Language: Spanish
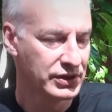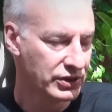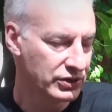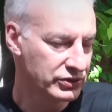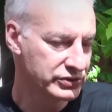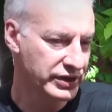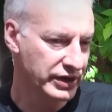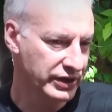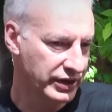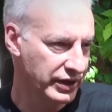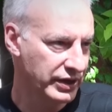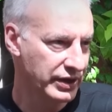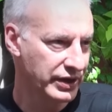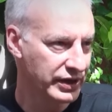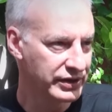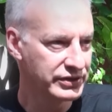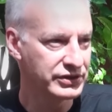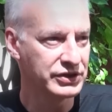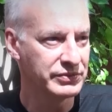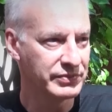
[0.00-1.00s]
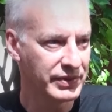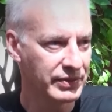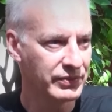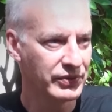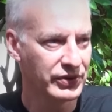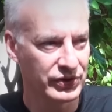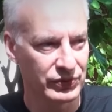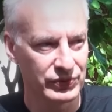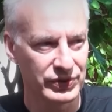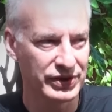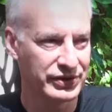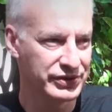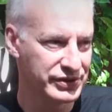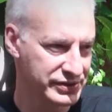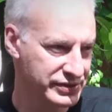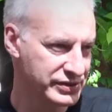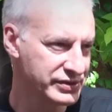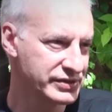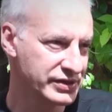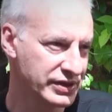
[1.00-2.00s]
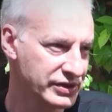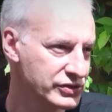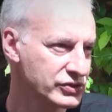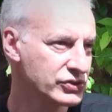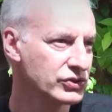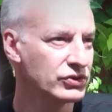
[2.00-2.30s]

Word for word: O sea que estimamos que unas 16